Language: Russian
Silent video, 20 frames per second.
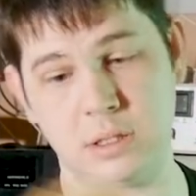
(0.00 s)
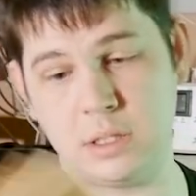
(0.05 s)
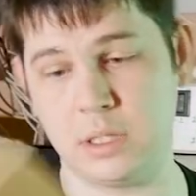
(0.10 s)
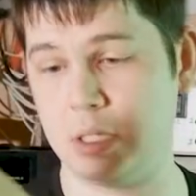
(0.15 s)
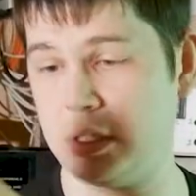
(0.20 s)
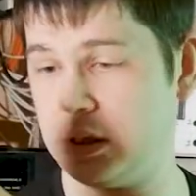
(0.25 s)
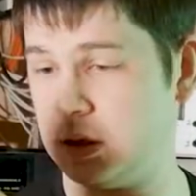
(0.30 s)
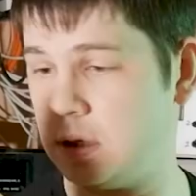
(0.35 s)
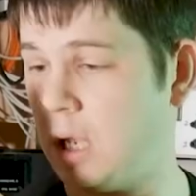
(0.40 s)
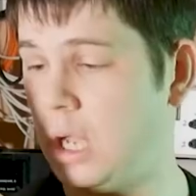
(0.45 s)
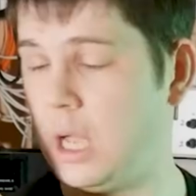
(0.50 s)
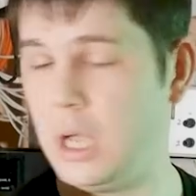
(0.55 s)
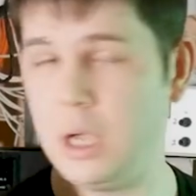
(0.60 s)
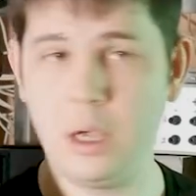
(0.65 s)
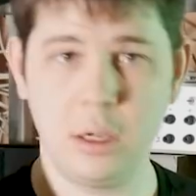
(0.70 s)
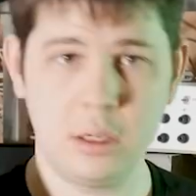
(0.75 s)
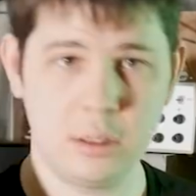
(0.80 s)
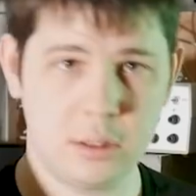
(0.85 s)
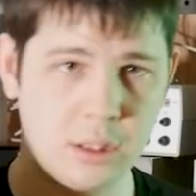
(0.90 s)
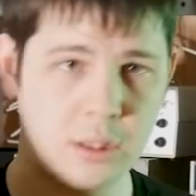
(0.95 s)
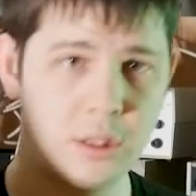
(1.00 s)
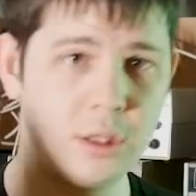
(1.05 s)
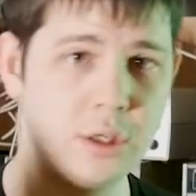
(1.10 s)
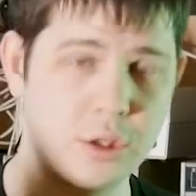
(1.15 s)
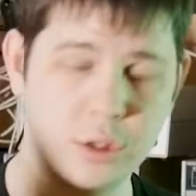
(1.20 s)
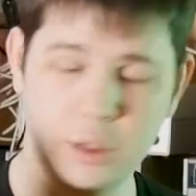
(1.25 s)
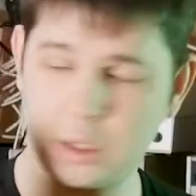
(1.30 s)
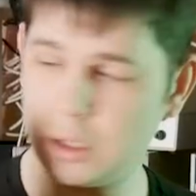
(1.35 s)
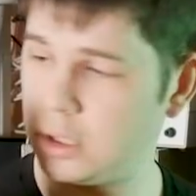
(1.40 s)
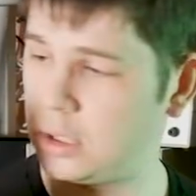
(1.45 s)
Здесь
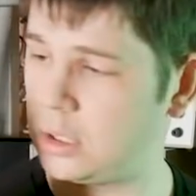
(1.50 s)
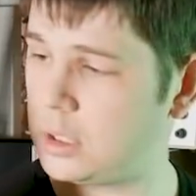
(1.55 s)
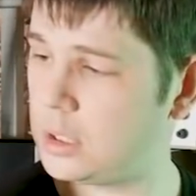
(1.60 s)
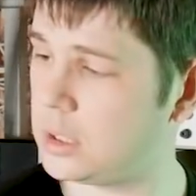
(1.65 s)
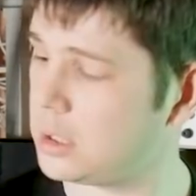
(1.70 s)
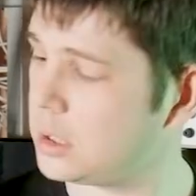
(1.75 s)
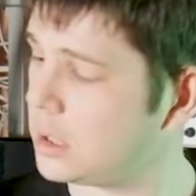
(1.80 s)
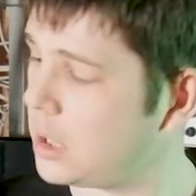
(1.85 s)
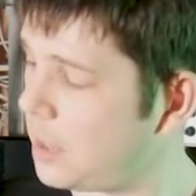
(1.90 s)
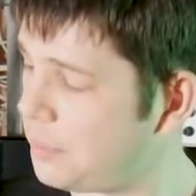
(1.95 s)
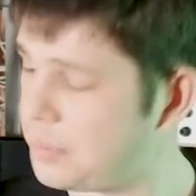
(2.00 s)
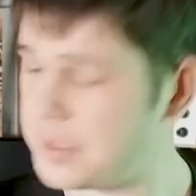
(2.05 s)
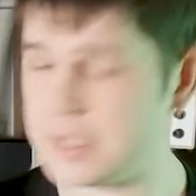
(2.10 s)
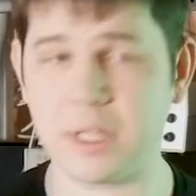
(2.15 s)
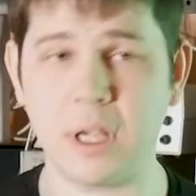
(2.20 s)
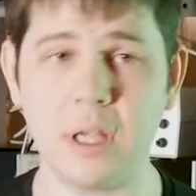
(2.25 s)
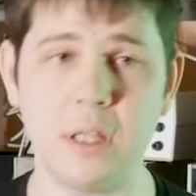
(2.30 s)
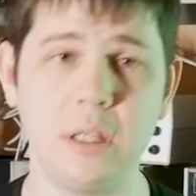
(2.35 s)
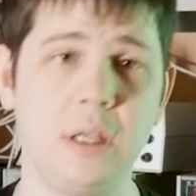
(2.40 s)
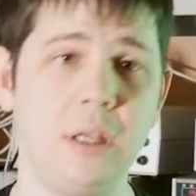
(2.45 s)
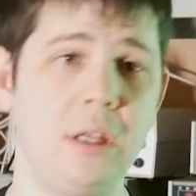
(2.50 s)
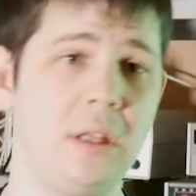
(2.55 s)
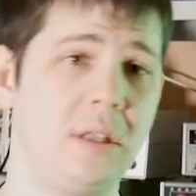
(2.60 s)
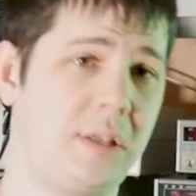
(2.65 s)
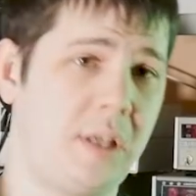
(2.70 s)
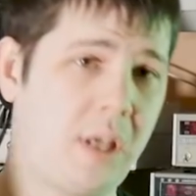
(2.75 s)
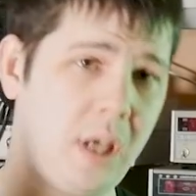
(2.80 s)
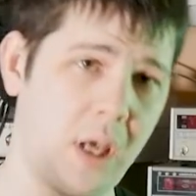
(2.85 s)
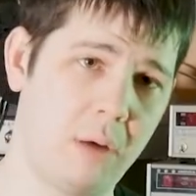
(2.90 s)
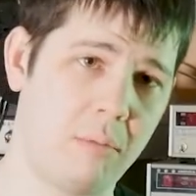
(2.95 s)
техническое описание и
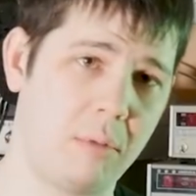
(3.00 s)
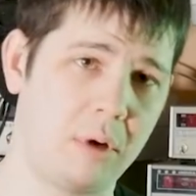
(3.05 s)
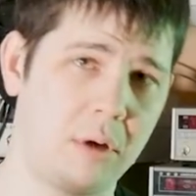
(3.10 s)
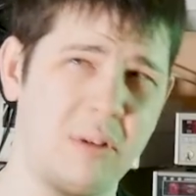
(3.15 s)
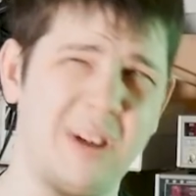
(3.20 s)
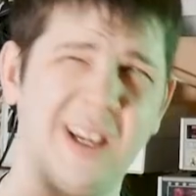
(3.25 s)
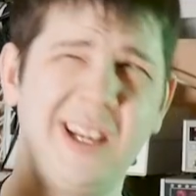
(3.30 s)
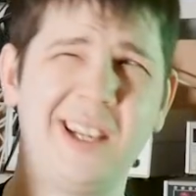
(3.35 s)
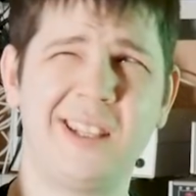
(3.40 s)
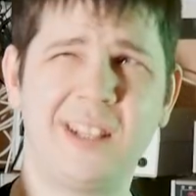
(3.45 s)
схемы.